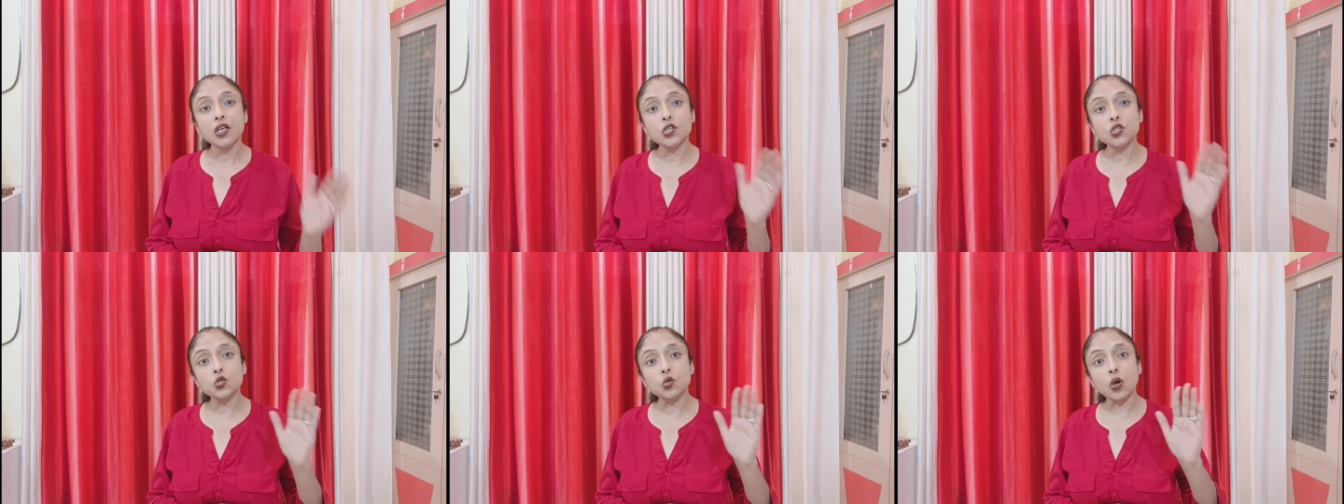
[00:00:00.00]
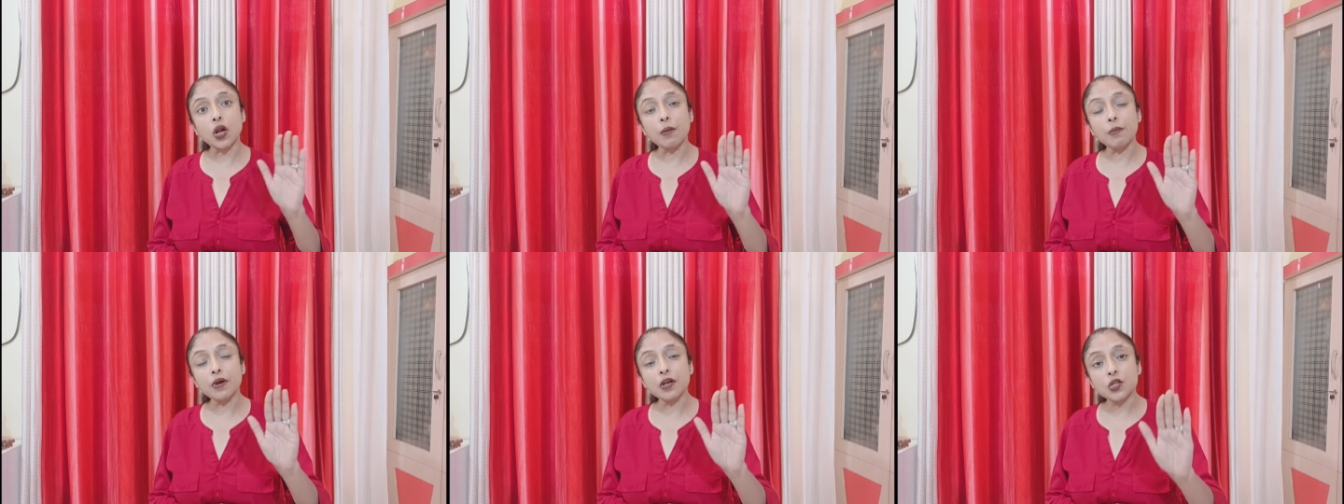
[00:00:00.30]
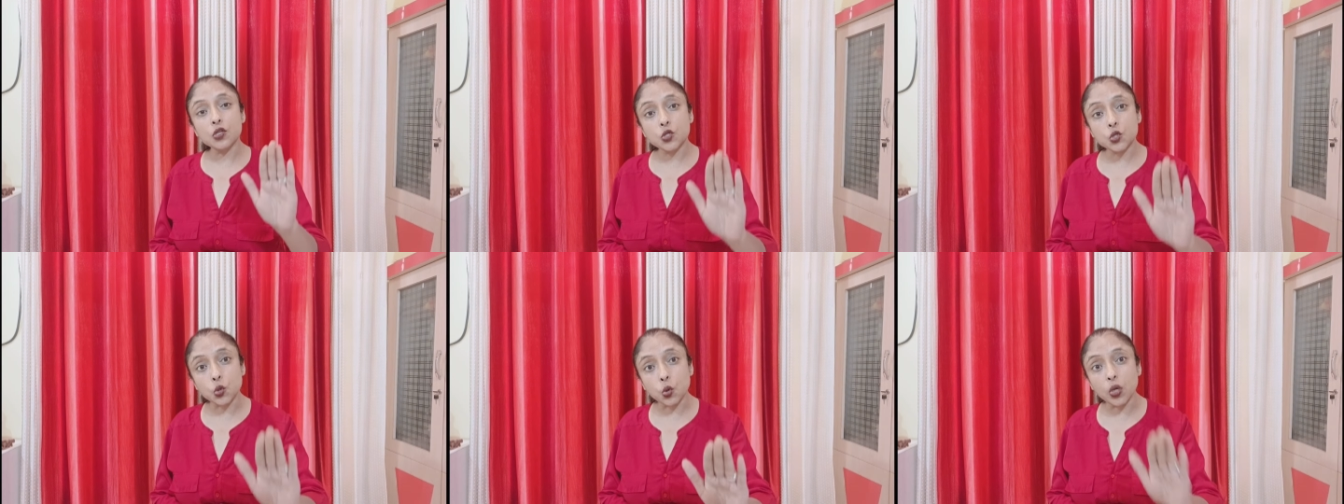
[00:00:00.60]
इस दौरान
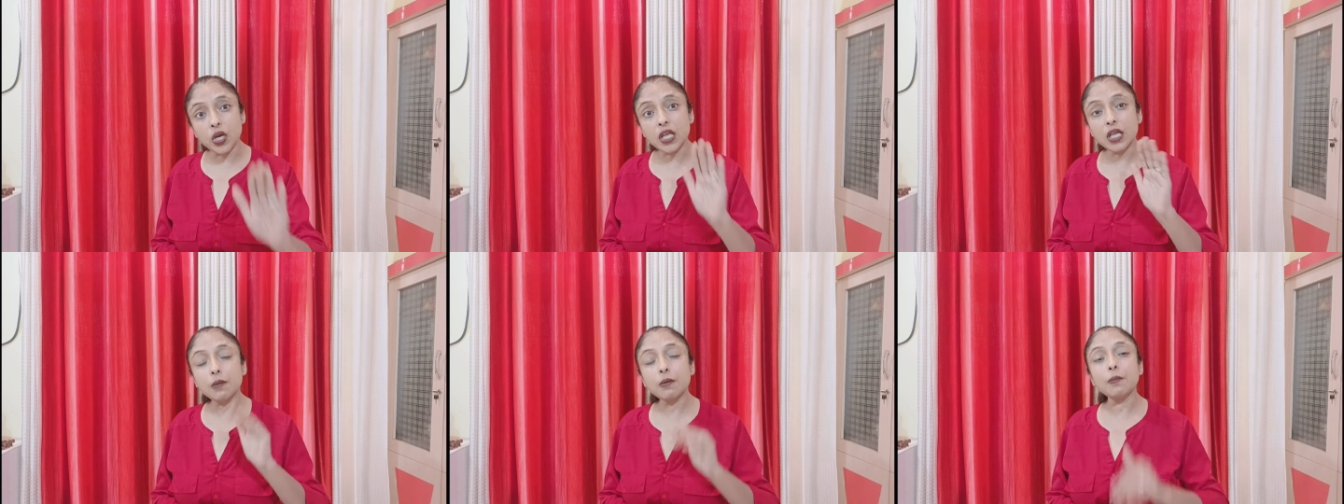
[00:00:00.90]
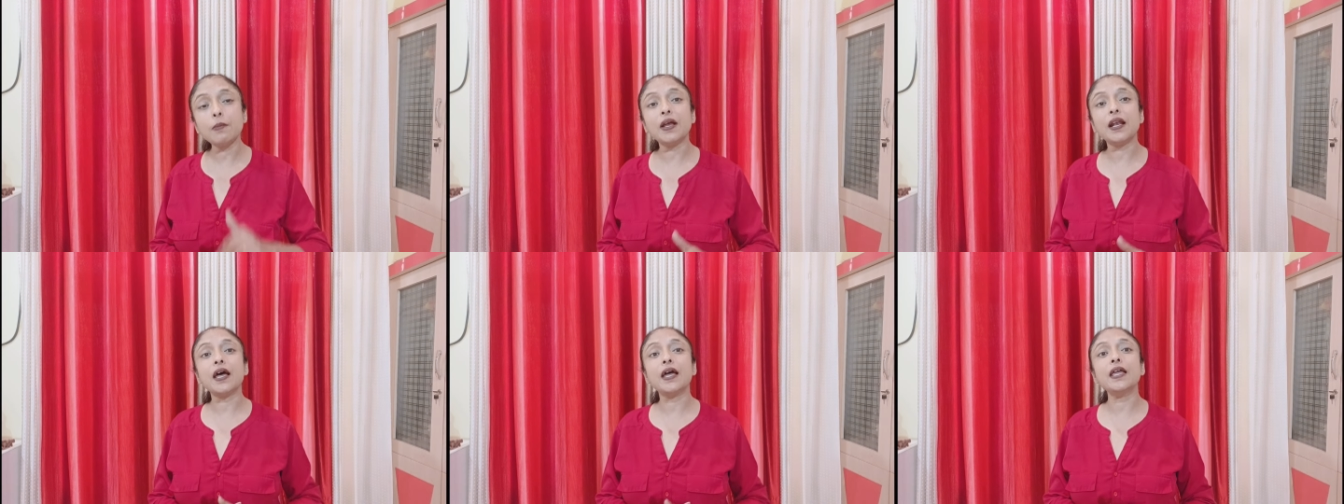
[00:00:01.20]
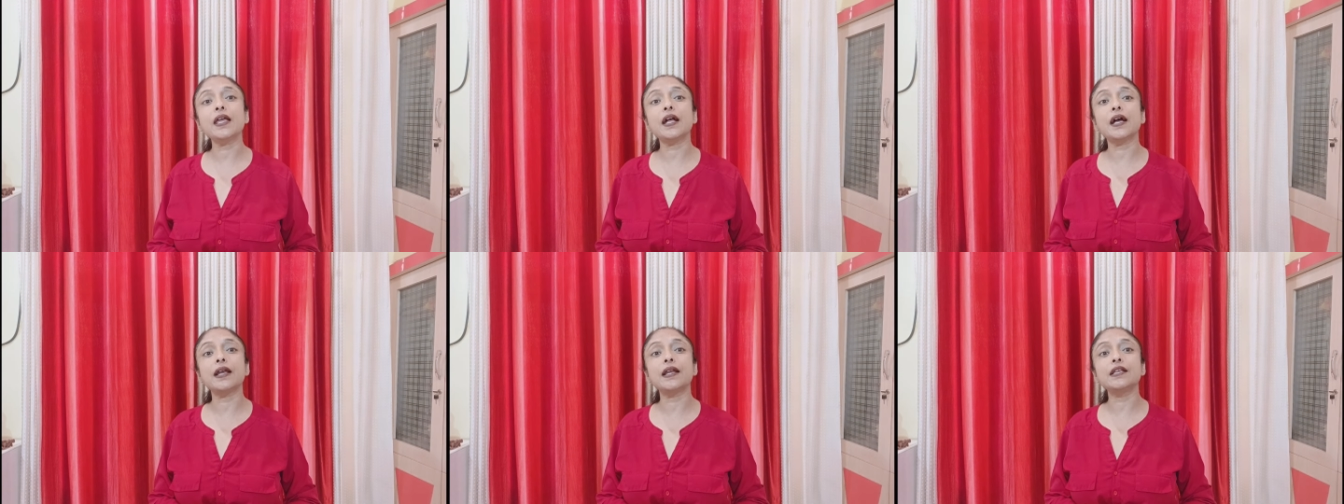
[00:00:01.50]
सोने की भी
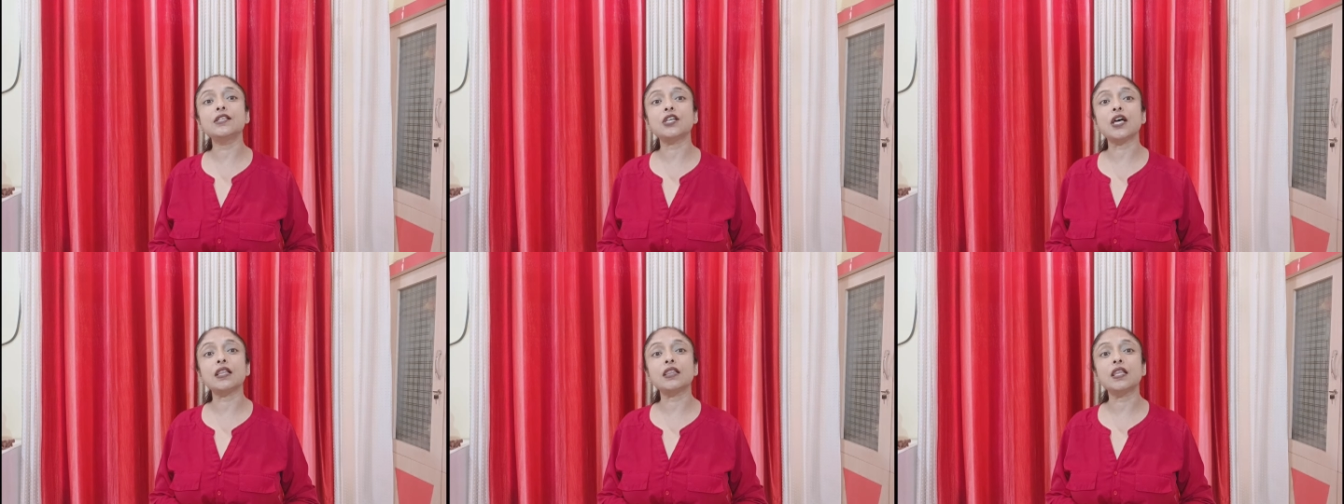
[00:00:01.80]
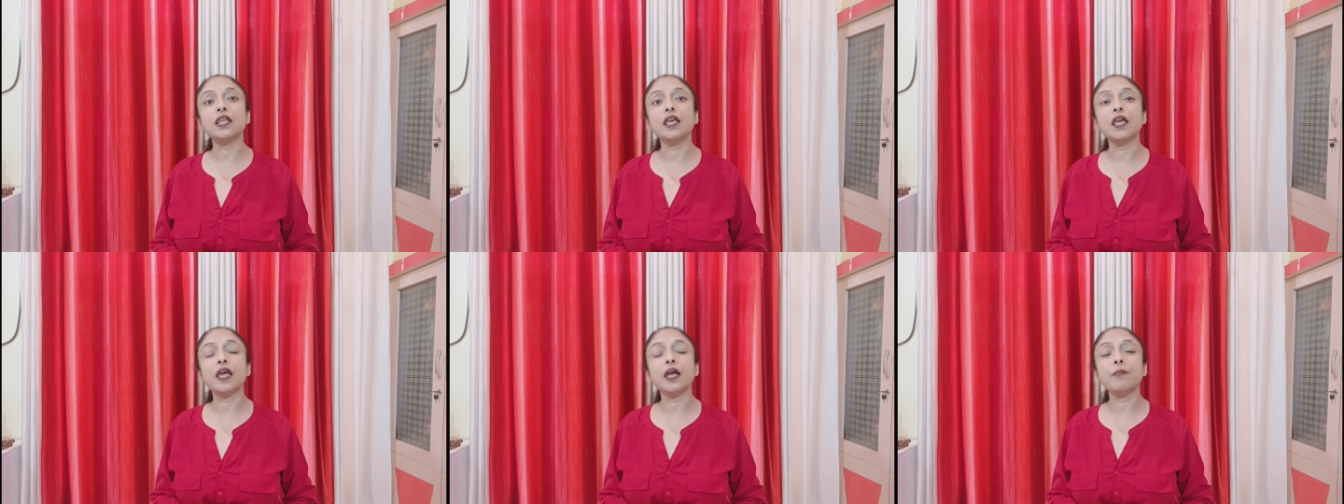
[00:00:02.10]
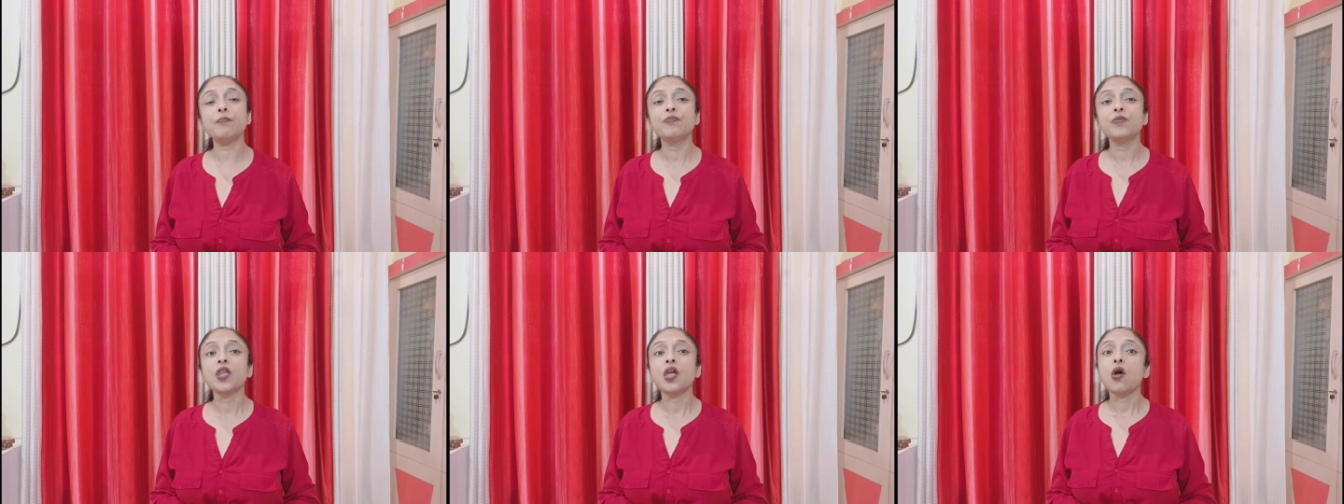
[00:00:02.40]
मनाही करी जाती
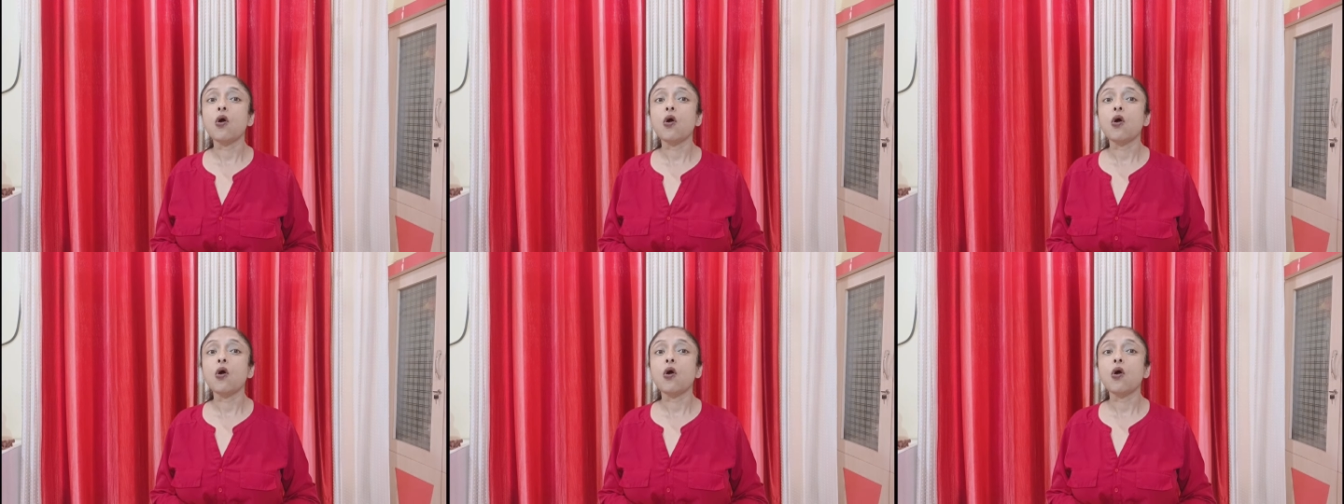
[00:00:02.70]
है